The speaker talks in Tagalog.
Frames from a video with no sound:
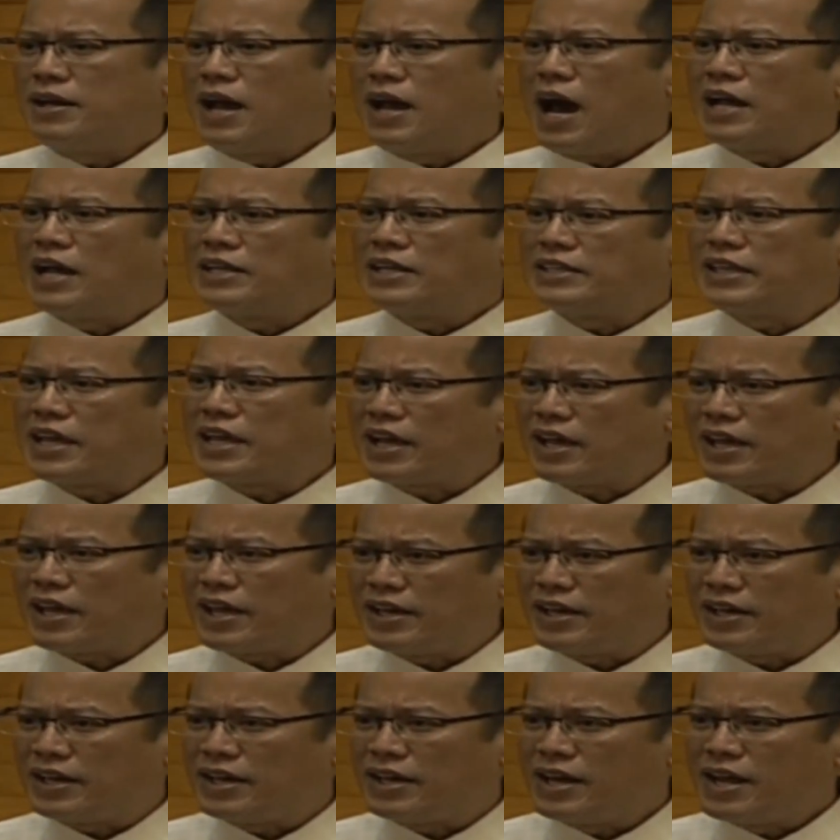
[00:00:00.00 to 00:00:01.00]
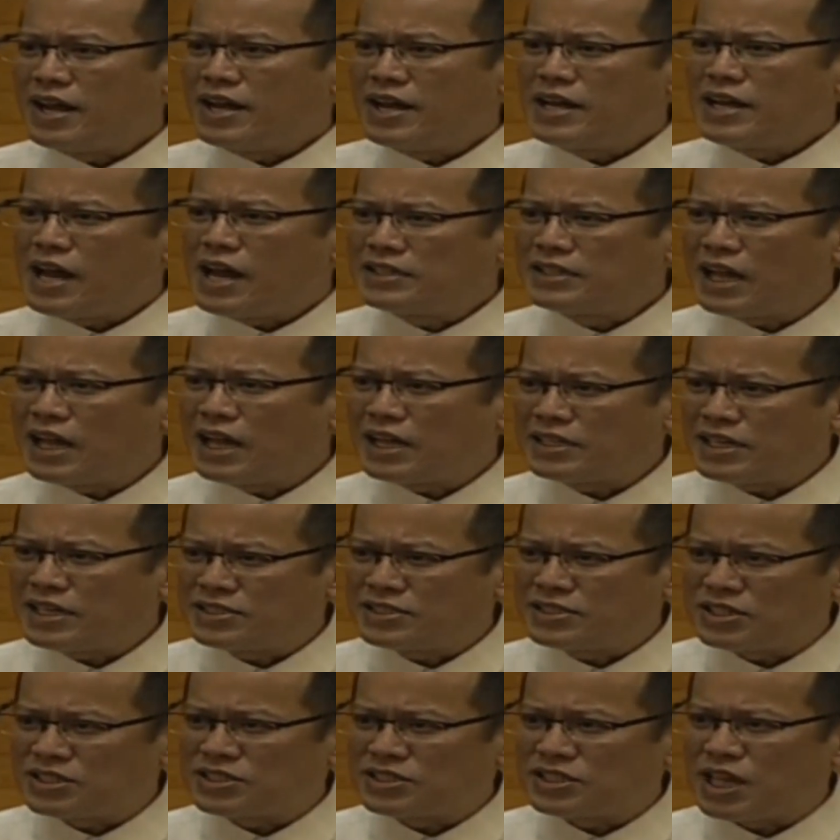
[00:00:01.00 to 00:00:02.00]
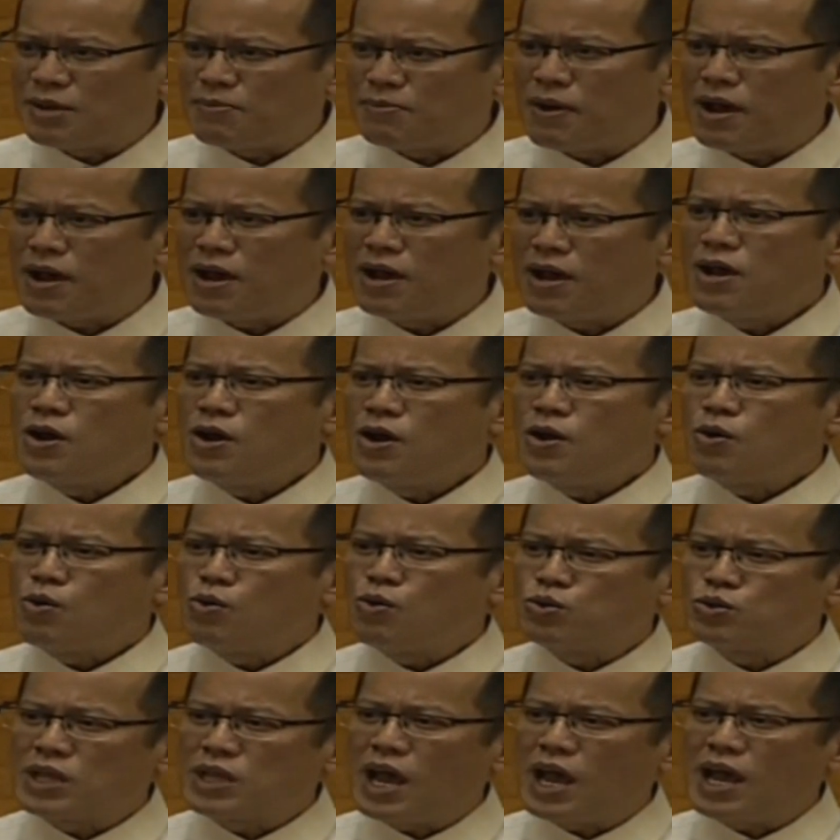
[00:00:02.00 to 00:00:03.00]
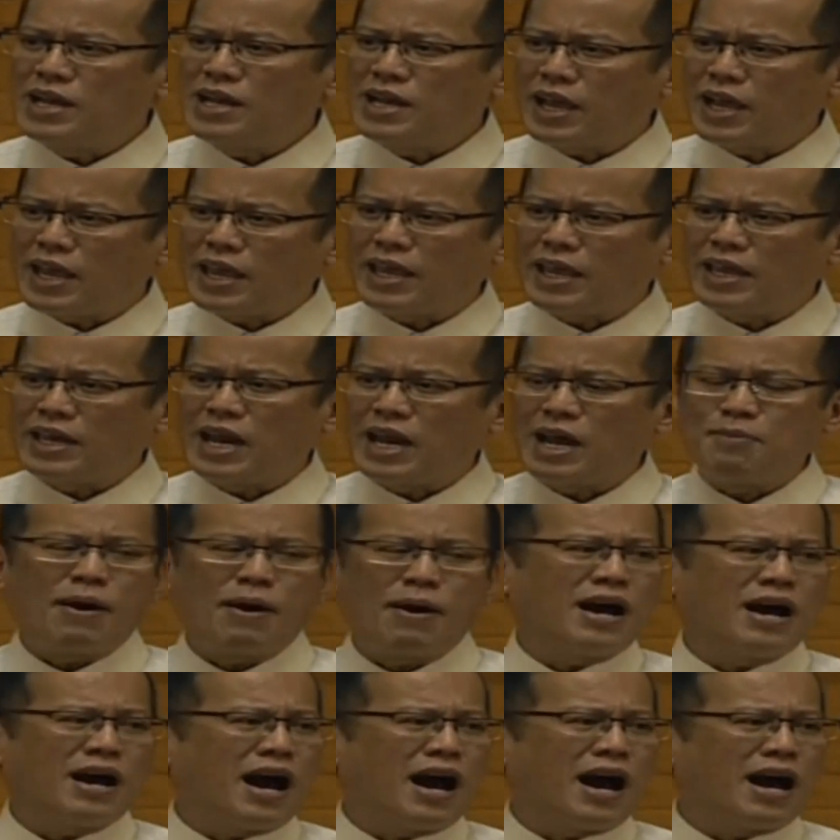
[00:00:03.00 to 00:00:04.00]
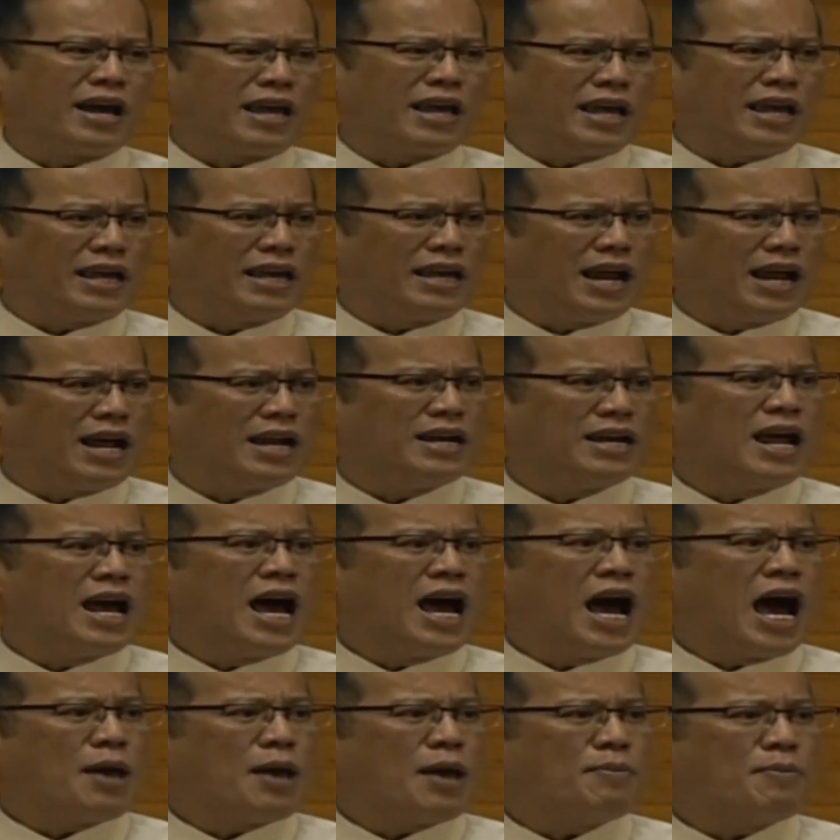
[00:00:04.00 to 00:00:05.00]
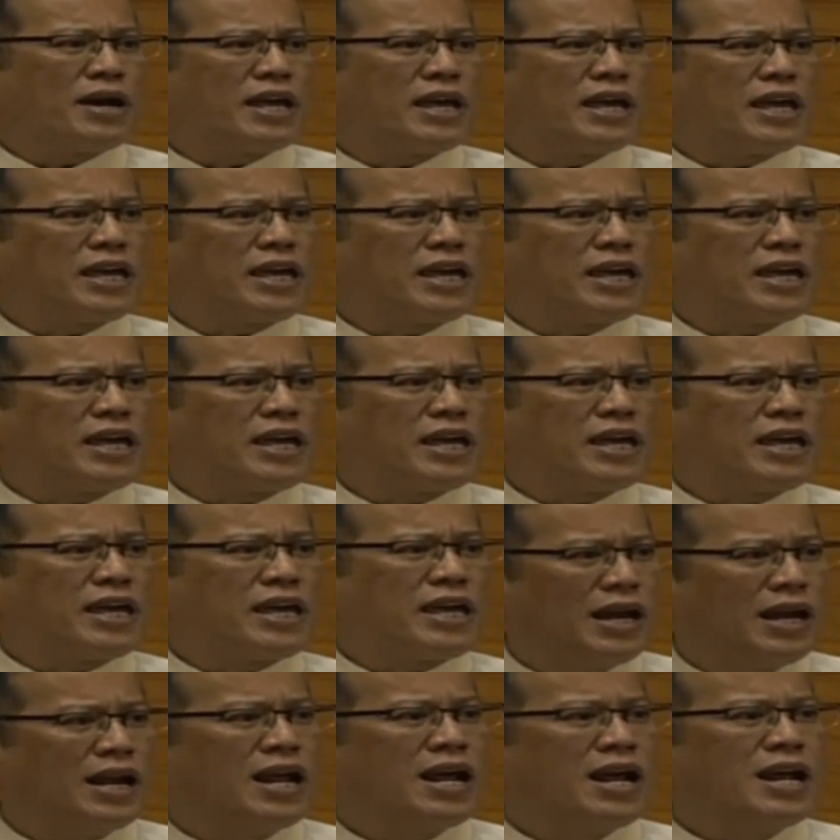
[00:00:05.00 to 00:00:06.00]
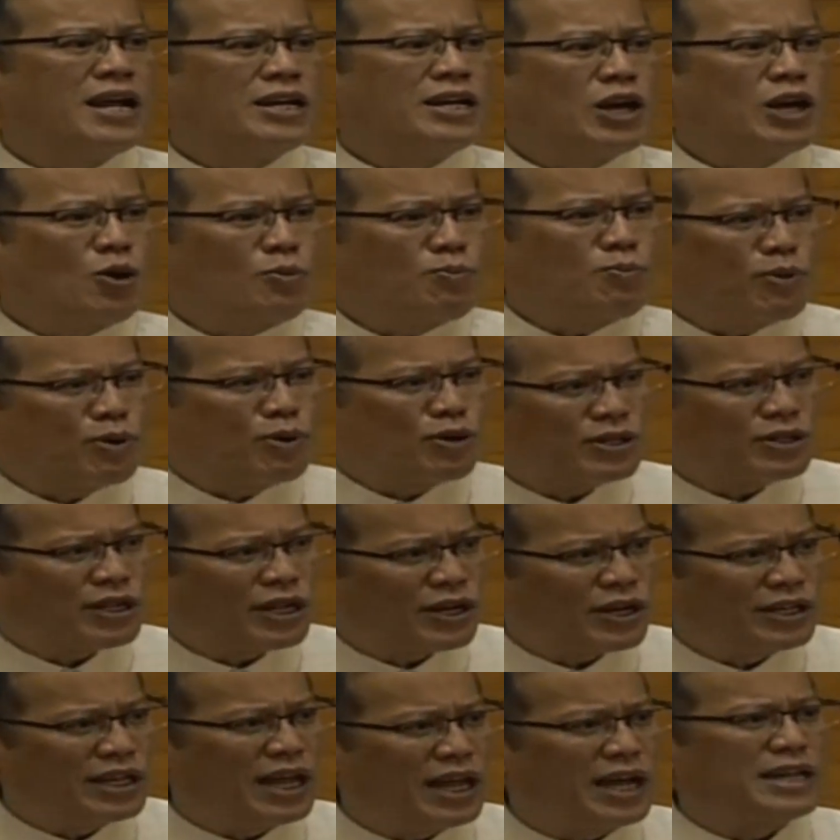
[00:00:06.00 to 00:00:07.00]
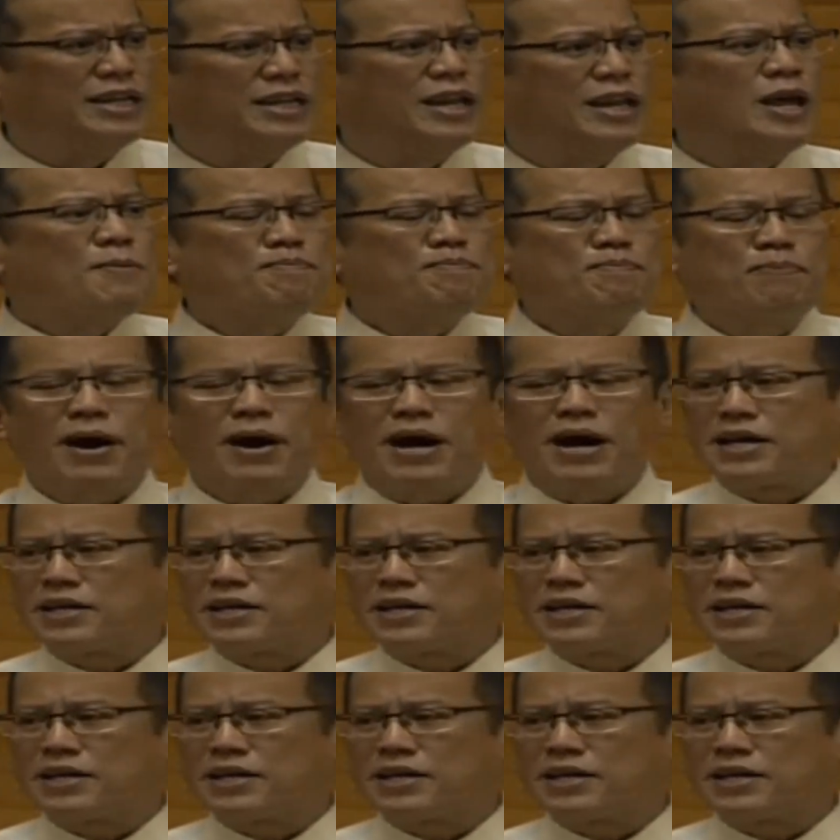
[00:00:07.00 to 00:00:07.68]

At yakin na ang dating sistema kung saan nakikinabang ang ilan ay magiging bukal na oportunidad para